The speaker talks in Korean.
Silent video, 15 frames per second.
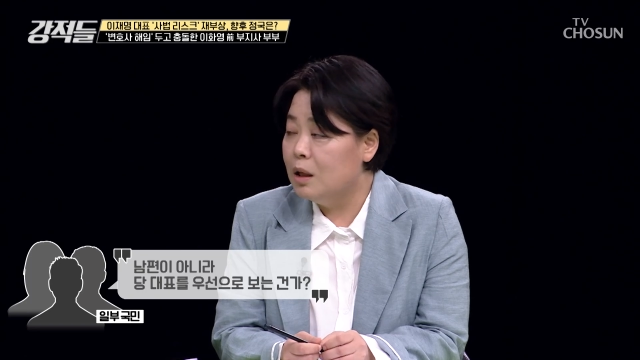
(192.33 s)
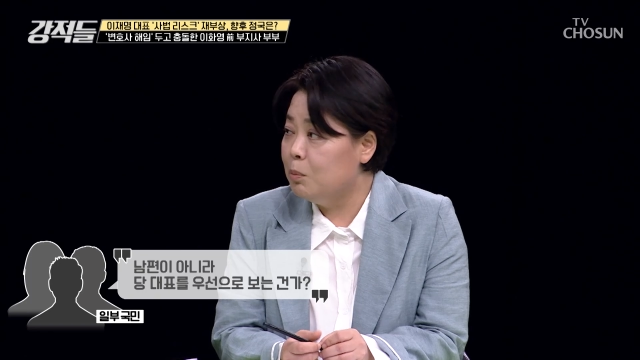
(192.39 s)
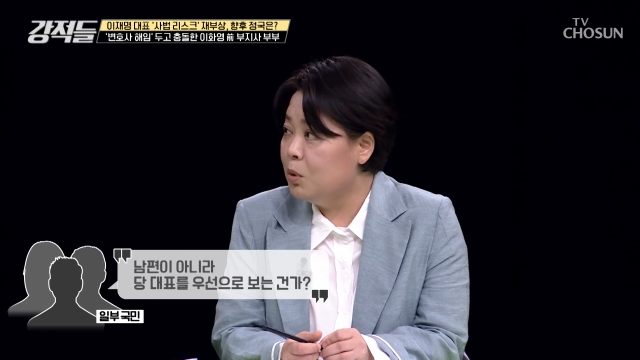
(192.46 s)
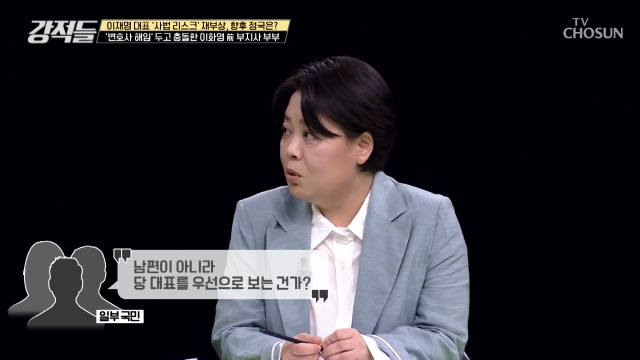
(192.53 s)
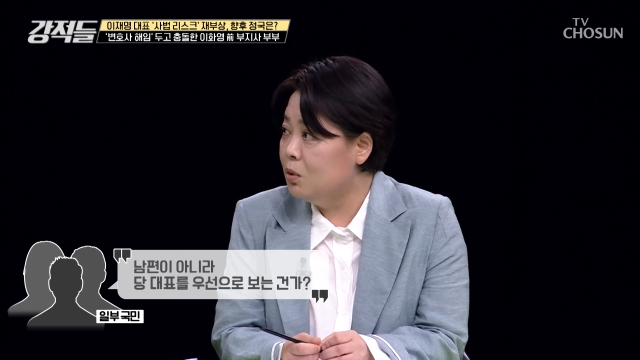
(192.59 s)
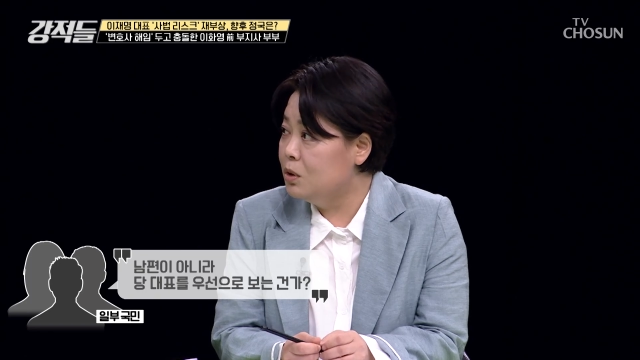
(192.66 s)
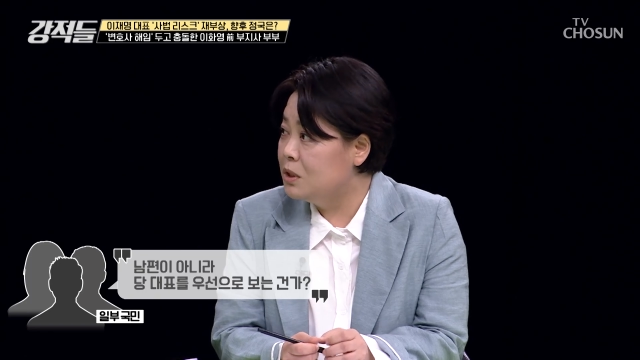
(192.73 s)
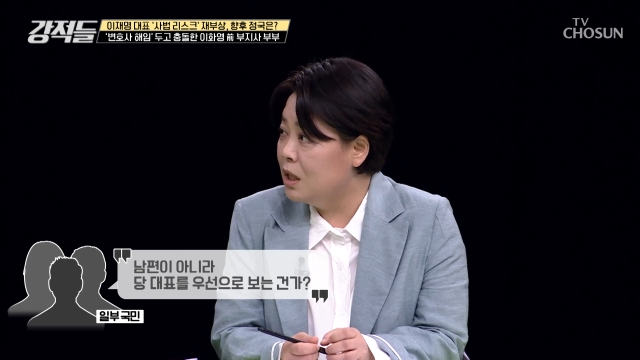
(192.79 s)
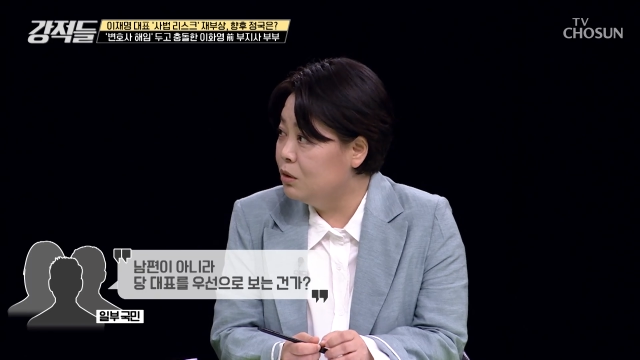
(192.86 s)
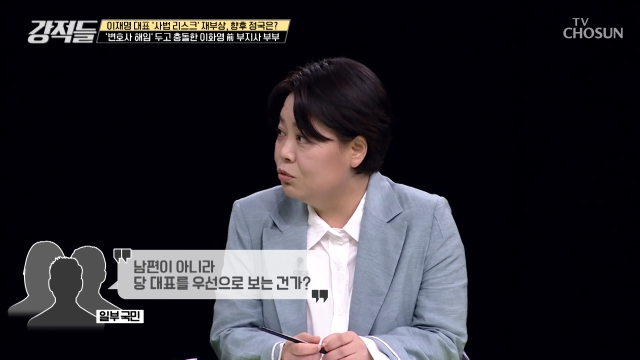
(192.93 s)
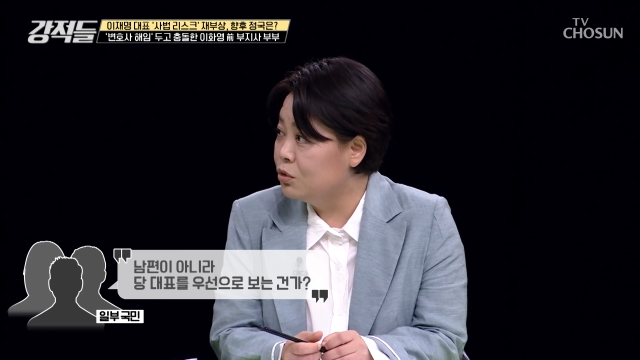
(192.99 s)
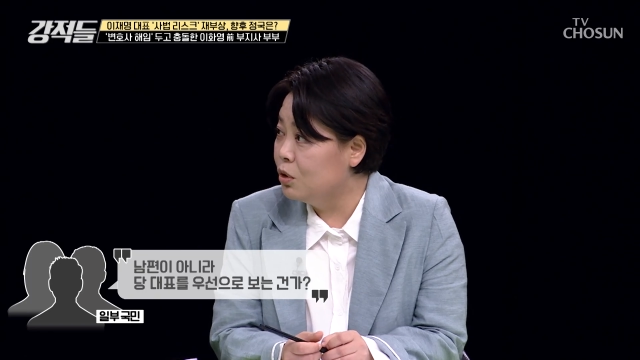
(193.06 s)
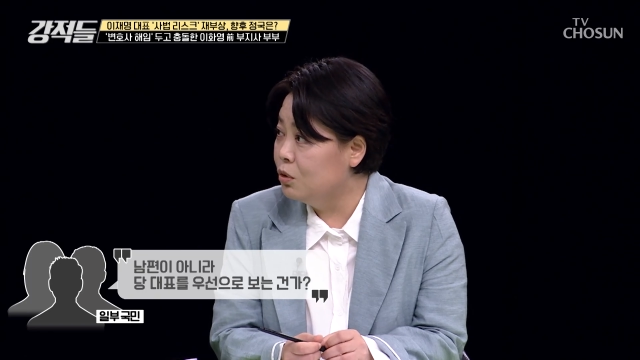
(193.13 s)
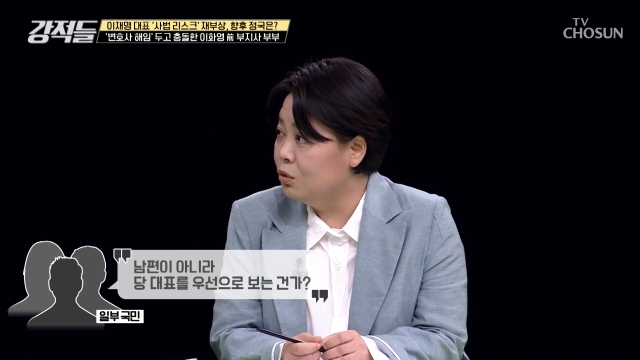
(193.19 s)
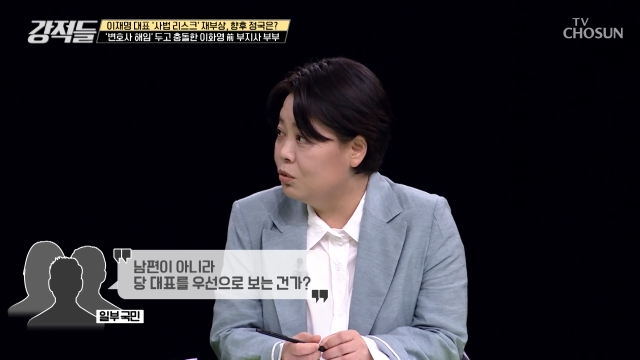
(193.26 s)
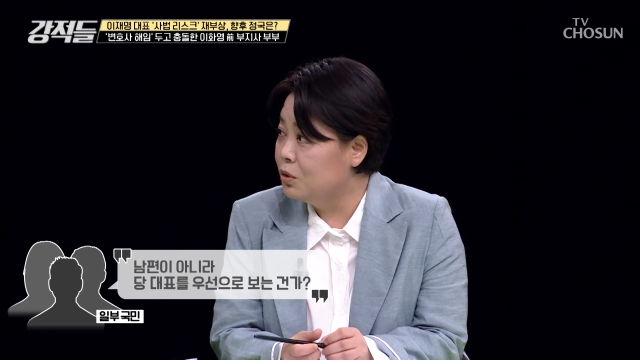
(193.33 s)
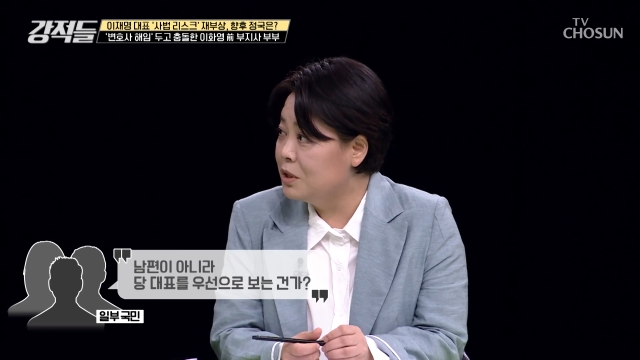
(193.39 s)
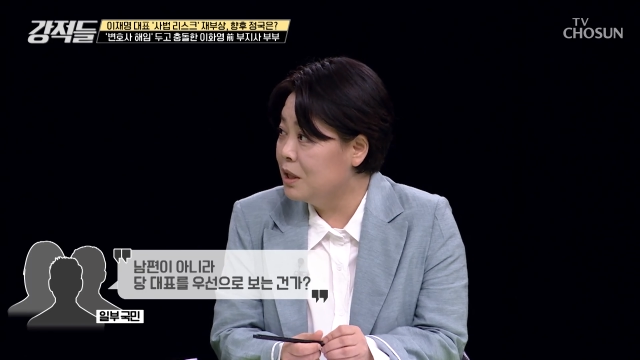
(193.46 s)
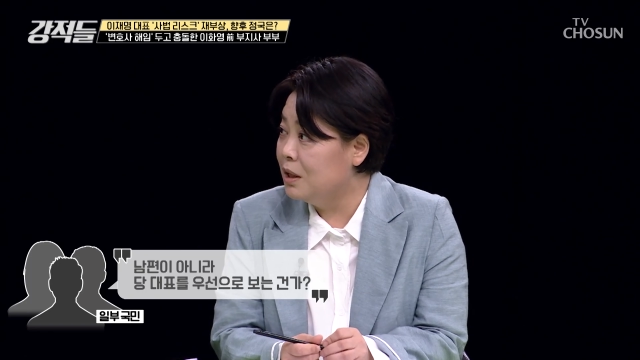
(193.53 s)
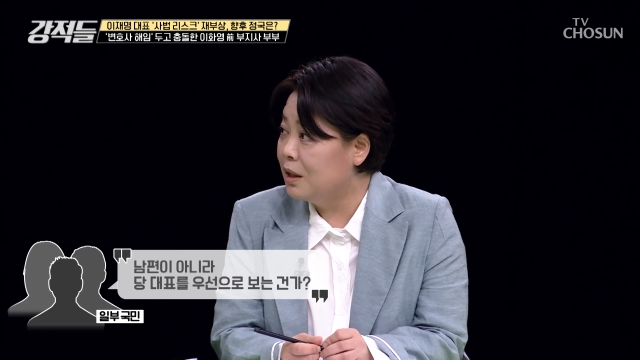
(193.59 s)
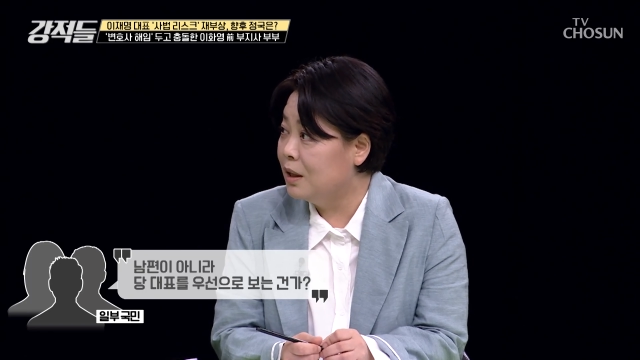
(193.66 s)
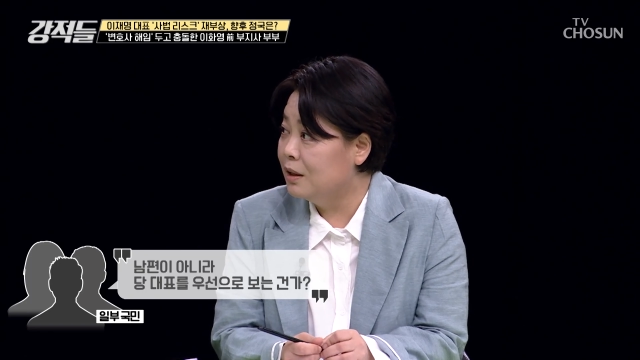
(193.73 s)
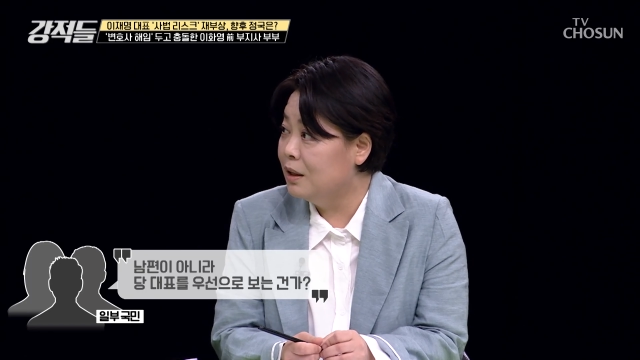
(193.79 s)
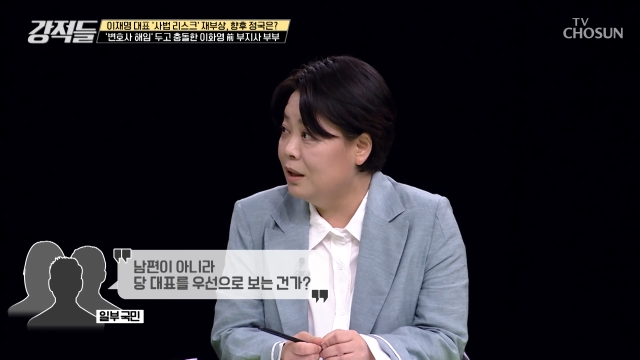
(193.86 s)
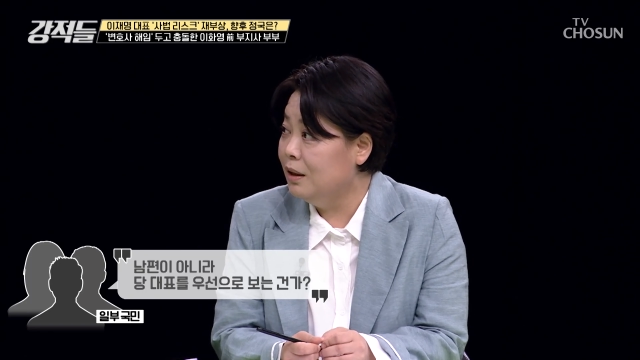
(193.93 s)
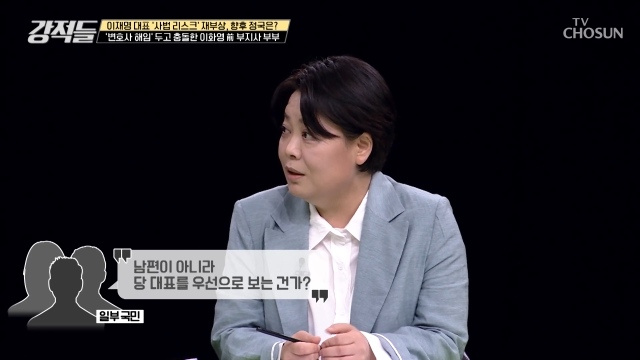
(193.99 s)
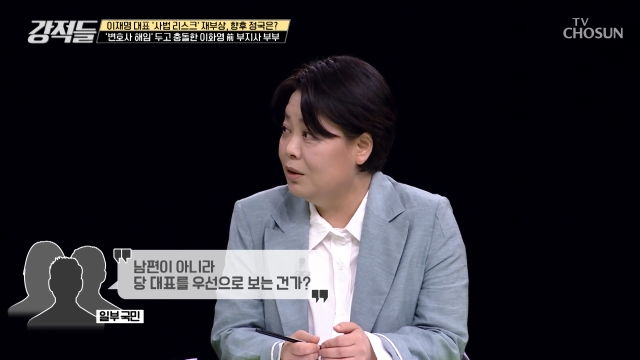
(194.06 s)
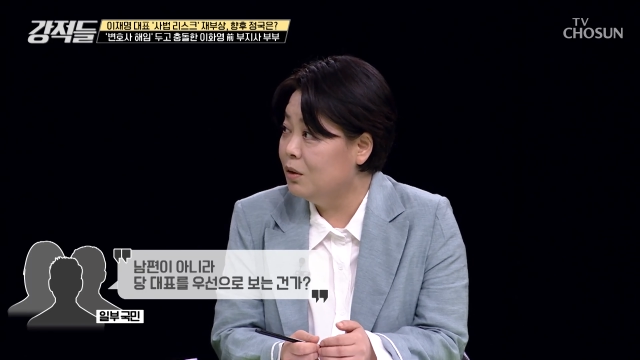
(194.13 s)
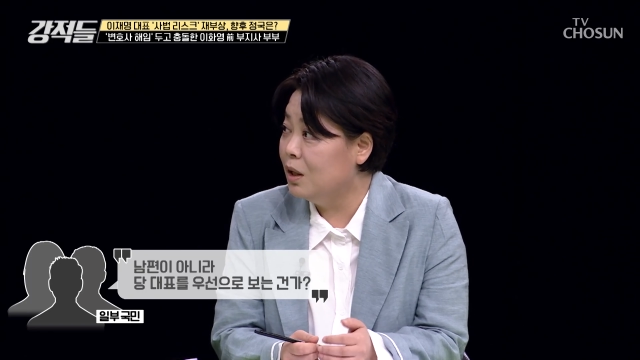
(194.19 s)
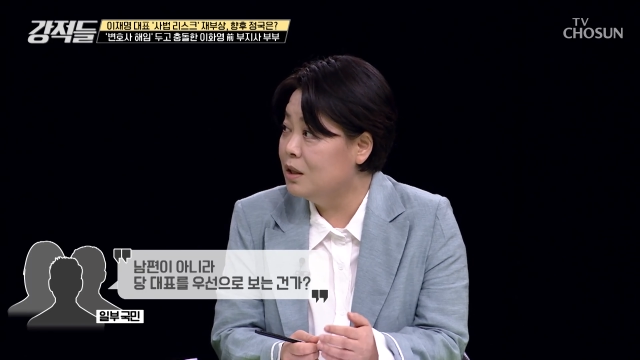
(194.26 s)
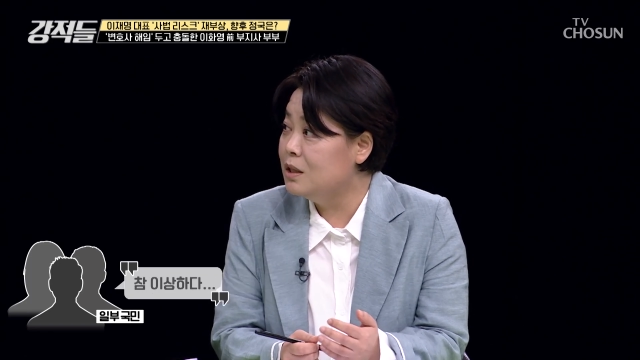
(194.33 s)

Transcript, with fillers: 대표를 제일 우선으로 생각하나 그러니까 예.